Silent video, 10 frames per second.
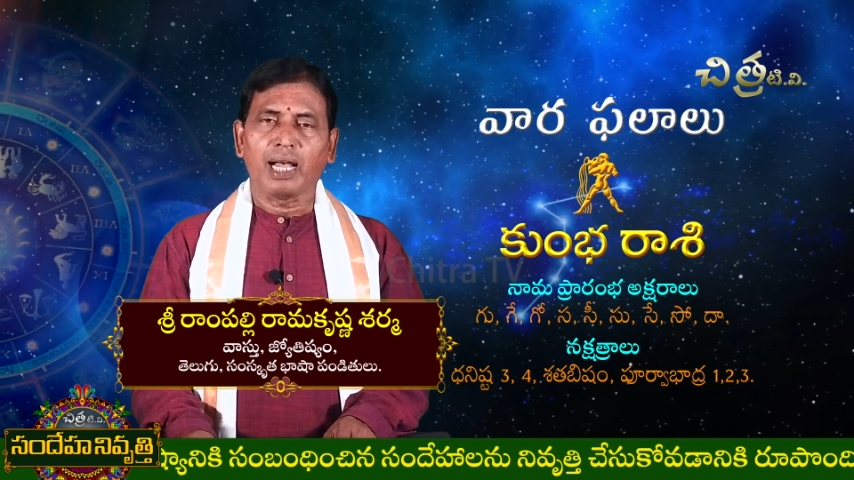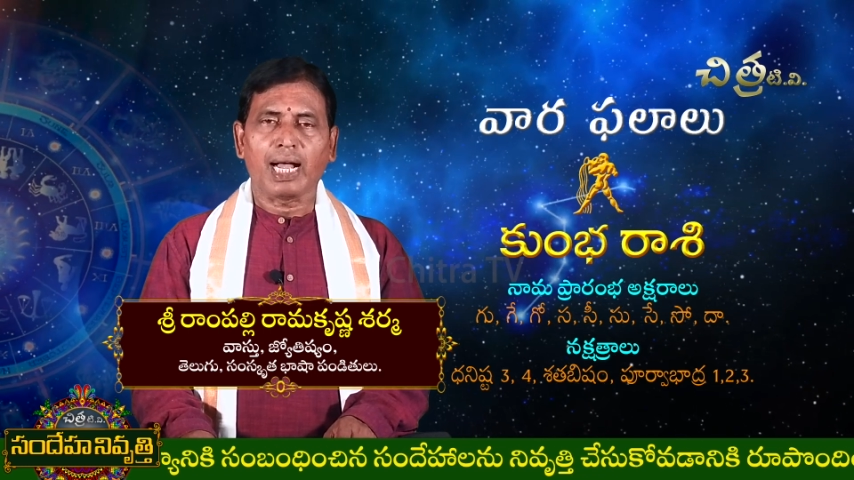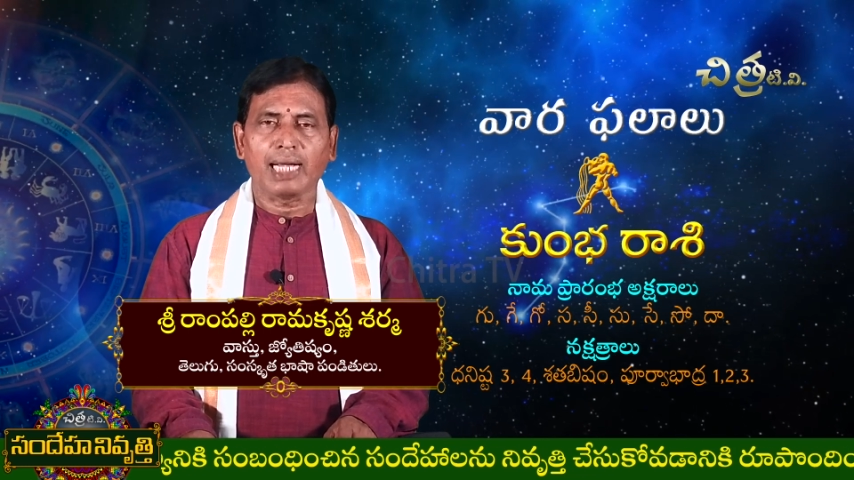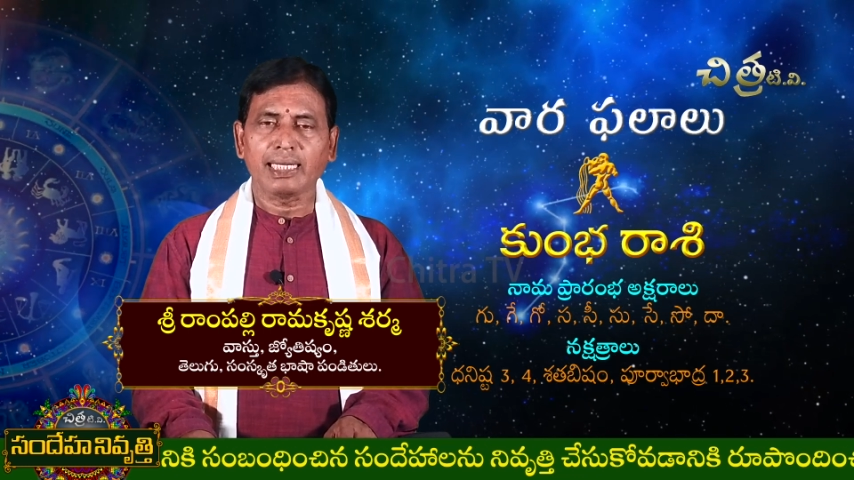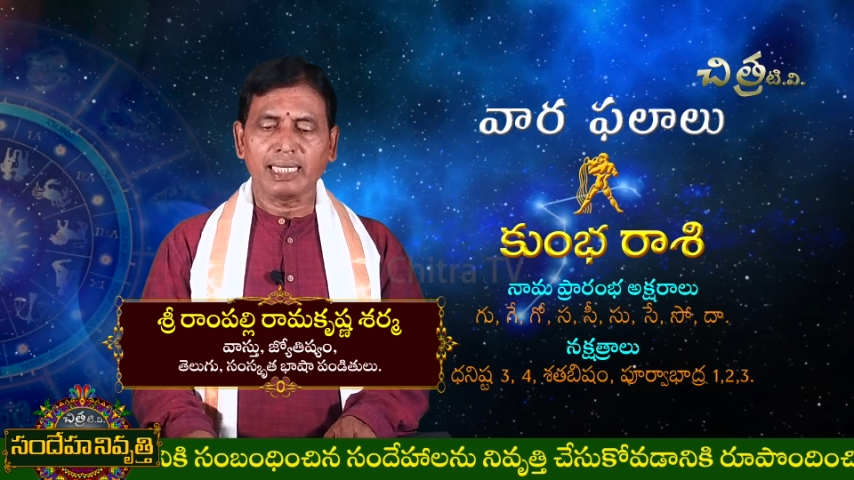
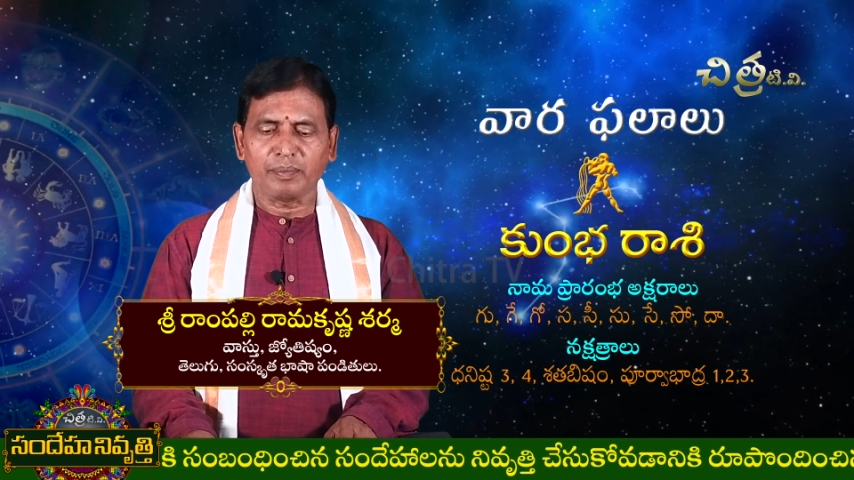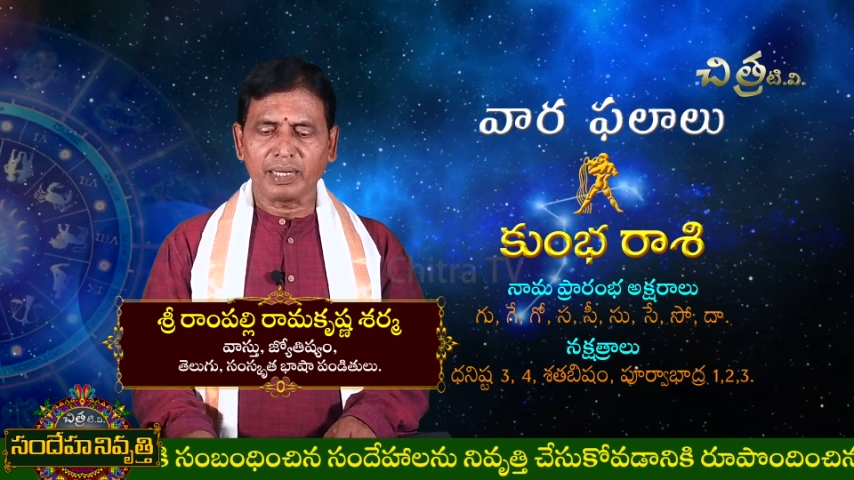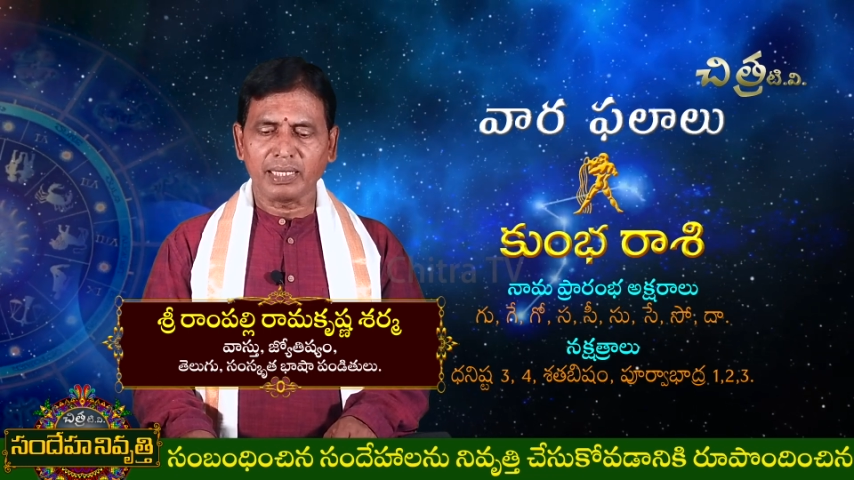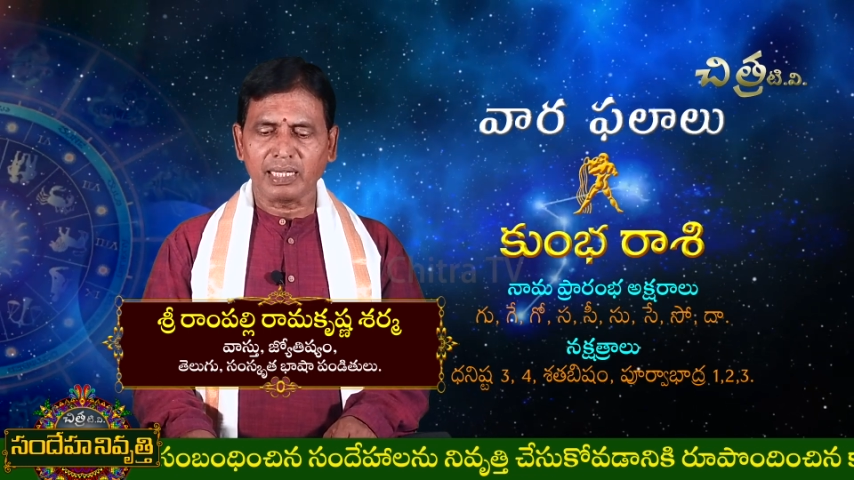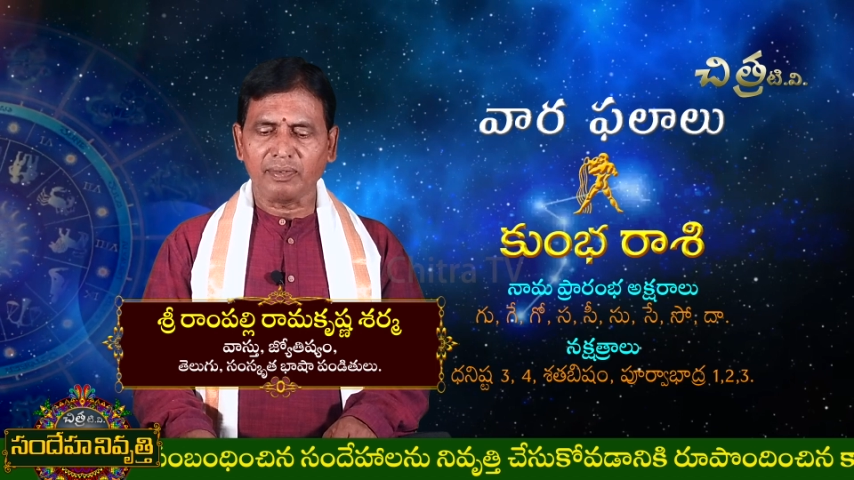
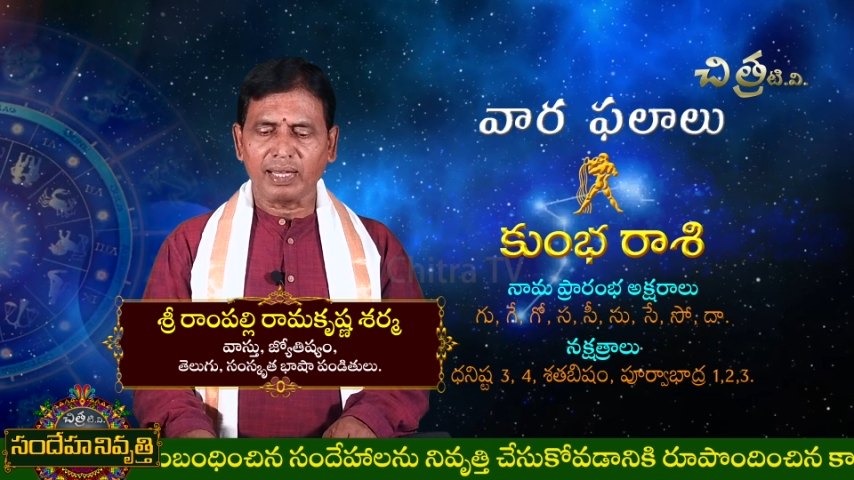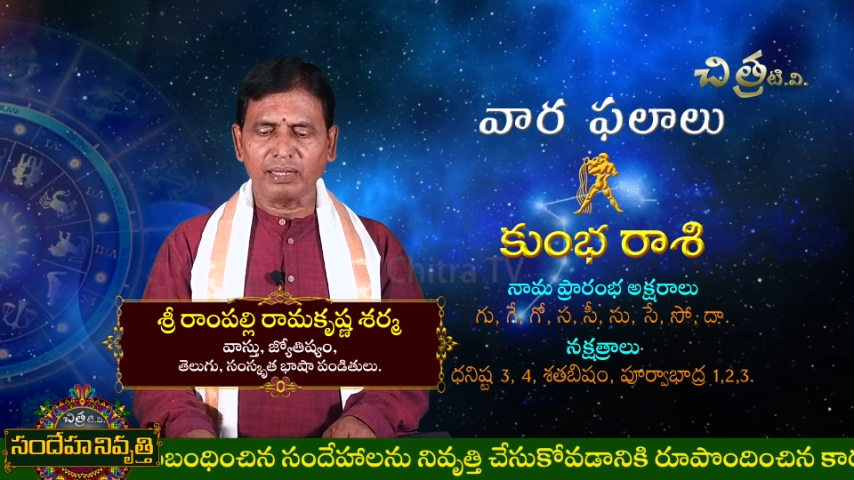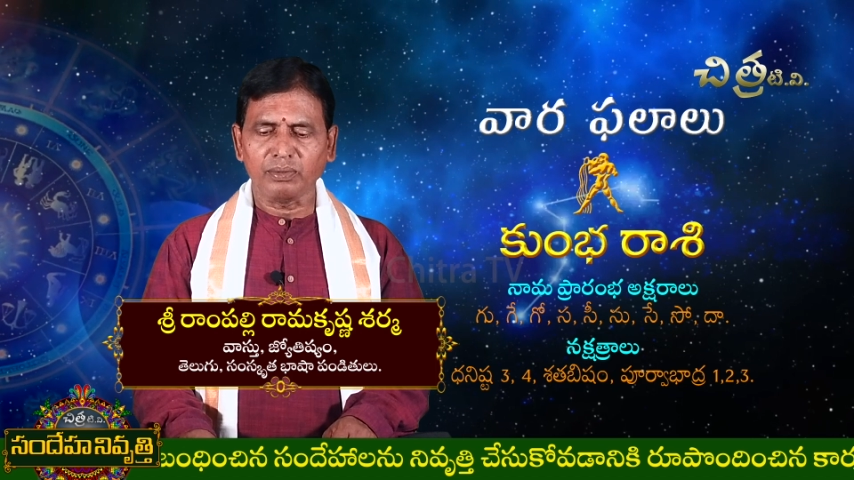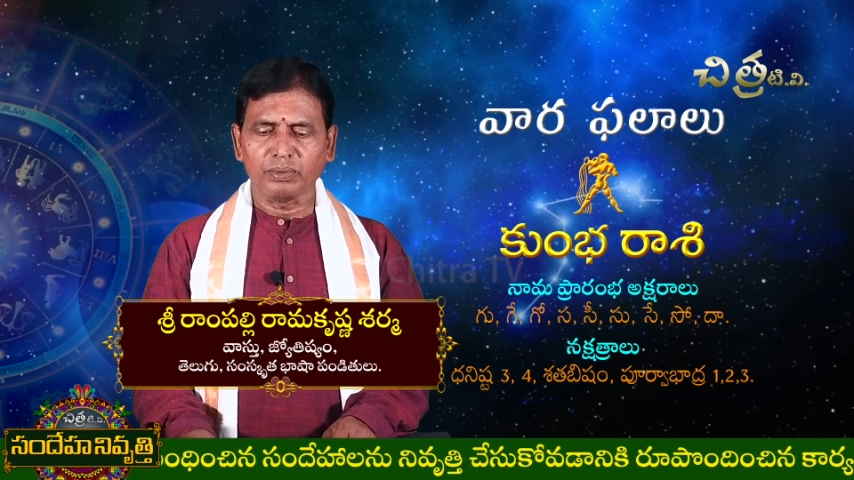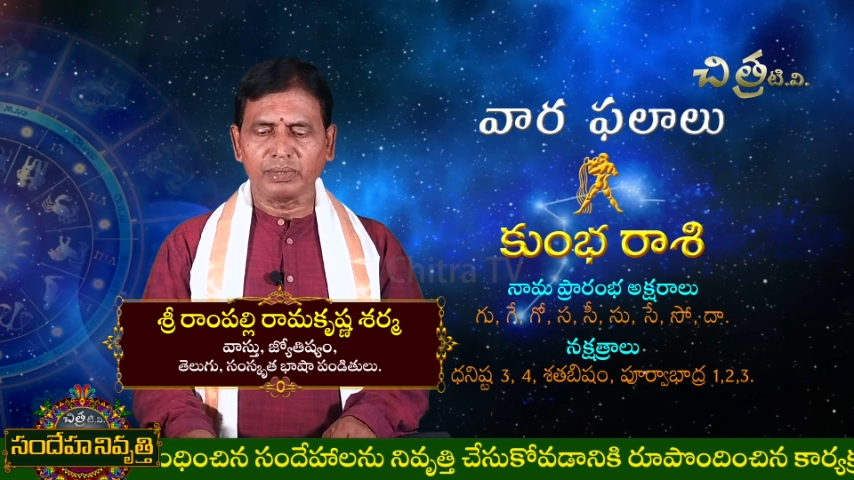
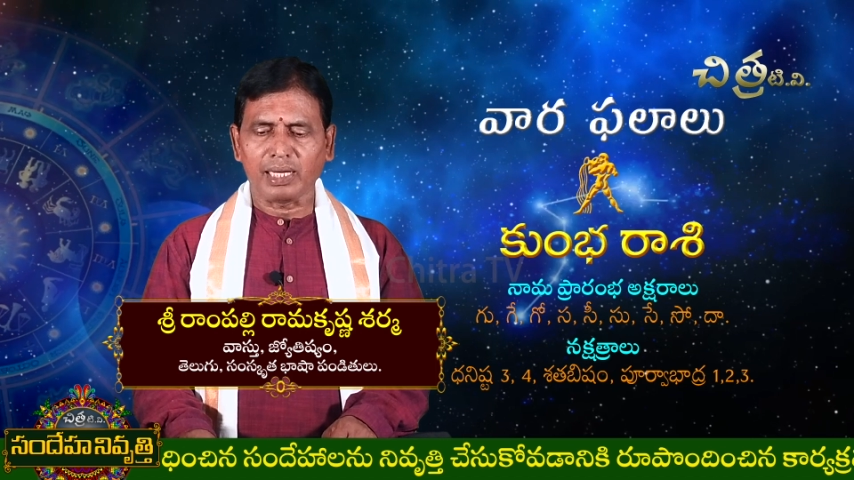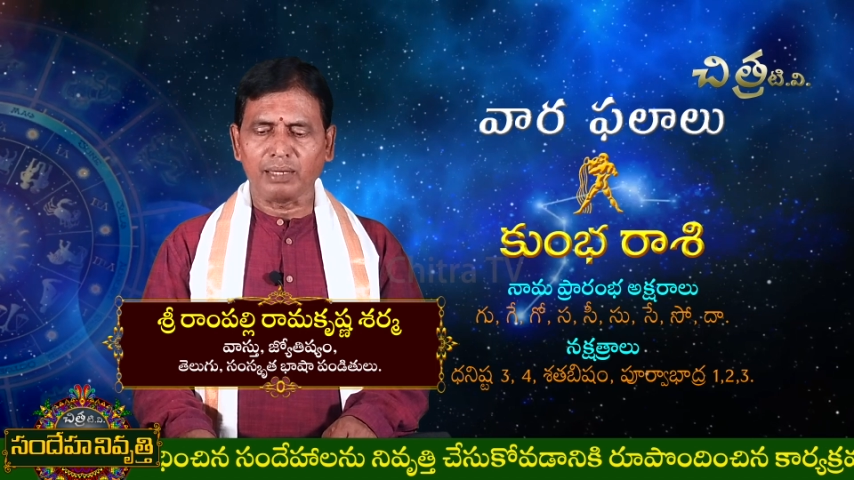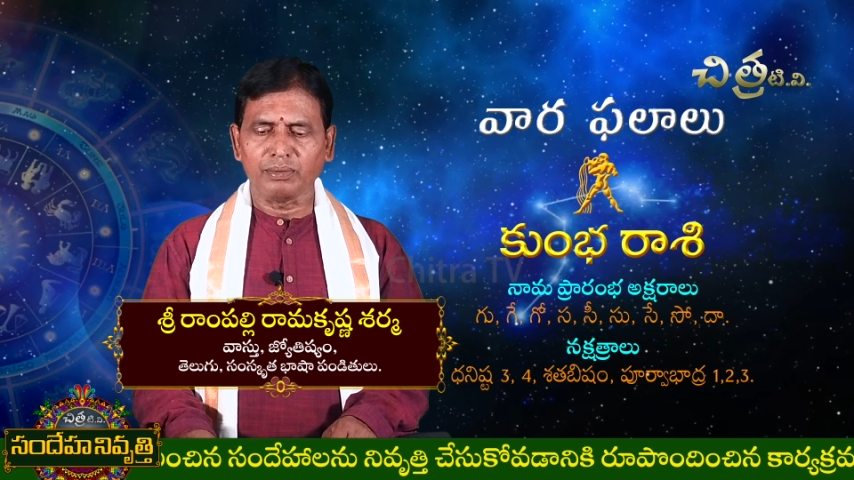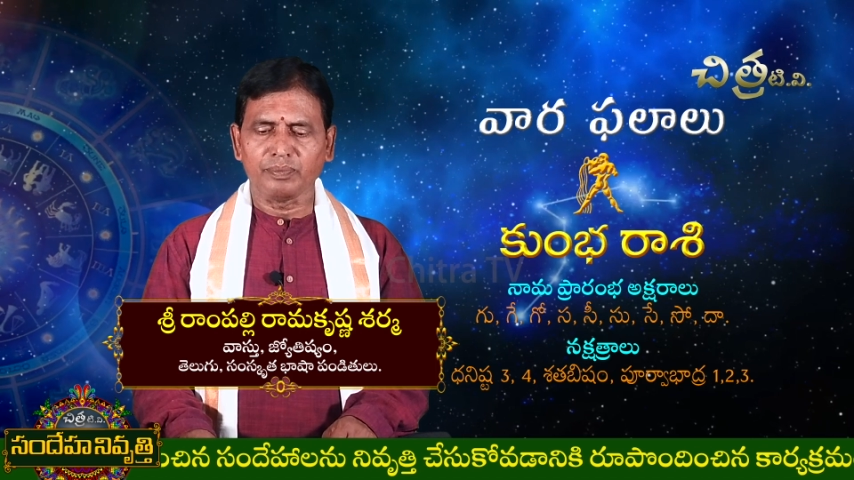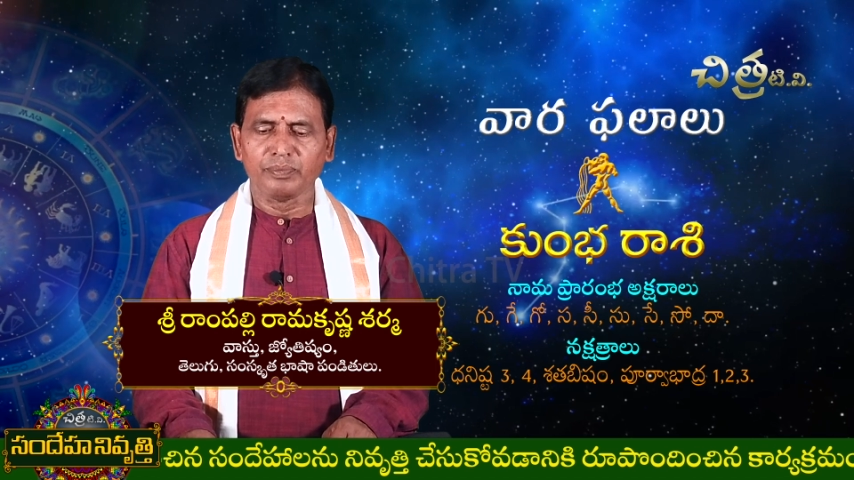ఆటంకపరిచేవారు ఉంటారు